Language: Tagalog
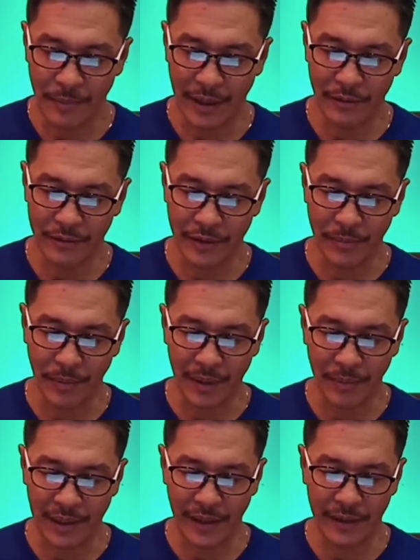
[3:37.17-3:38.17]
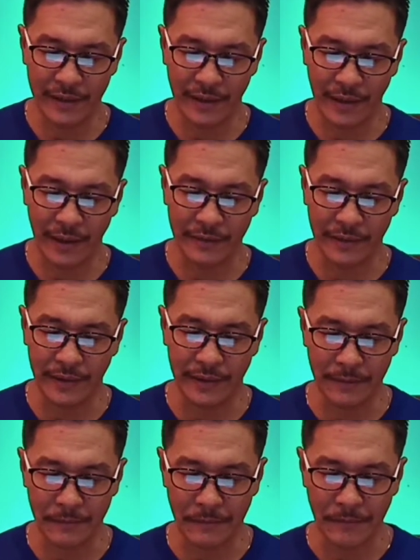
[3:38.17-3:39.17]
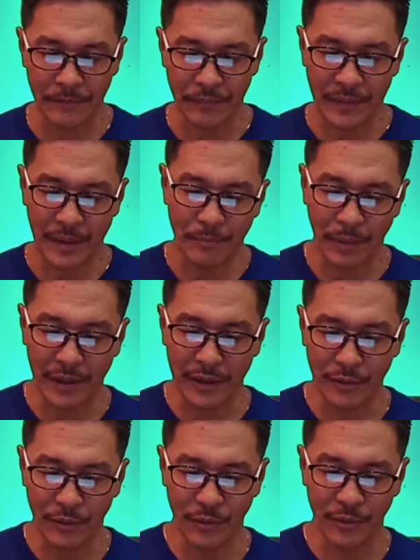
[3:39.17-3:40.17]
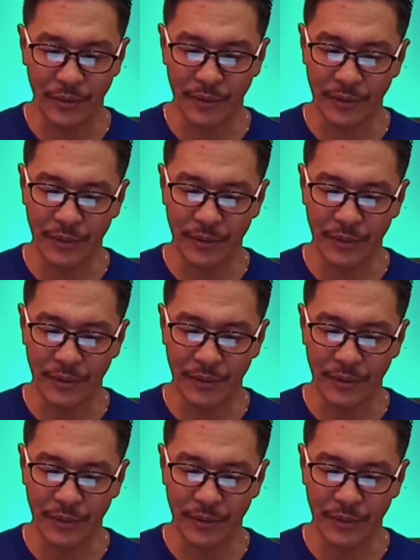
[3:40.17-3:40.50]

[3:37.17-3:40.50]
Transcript: paano tayo pagpalain ng ating Panginoon.